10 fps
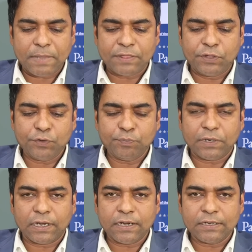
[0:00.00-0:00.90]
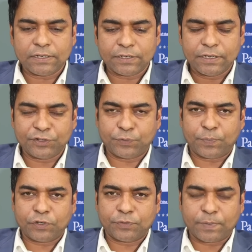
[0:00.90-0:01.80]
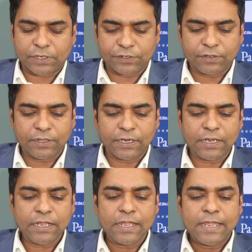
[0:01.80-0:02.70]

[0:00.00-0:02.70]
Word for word: ম্যাথিউ মিলার স্পোক্স পার্সন তিনি